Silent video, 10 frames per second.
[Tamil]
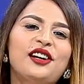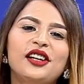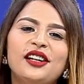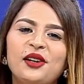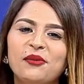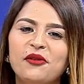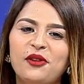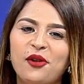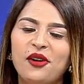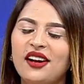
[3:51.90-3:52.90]
என்டையர் டீம் ஆஃப்
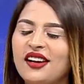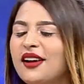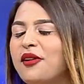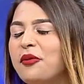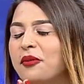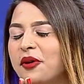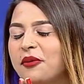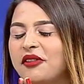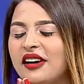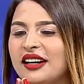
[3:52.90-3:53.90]
நாடோடிகளுக்கு நான் ரொம்ப
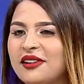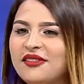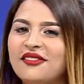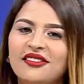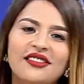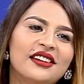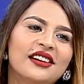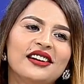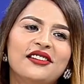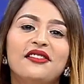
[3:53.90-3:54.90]
ரொம்ப வணக்கம்
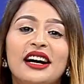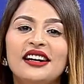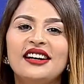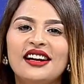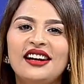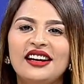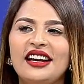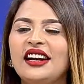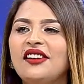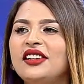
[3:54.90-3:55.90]
வணங்குறேன்
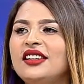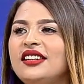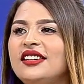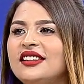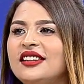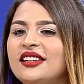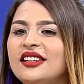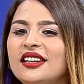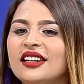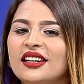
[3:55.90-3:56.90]
ஏன்னா வந்து
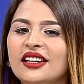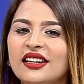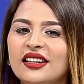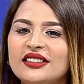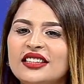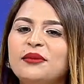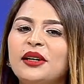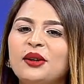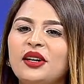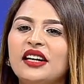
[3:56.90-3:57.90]

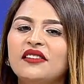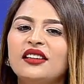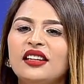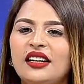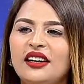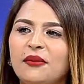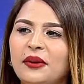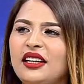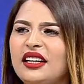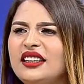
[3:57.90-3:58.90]
சினிமா துறையில் வந்து திருநங்களை
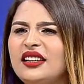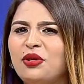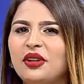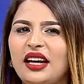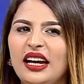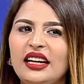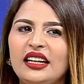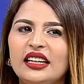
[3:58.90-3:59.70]
பற்றி என்னதான் ஒரு கேலி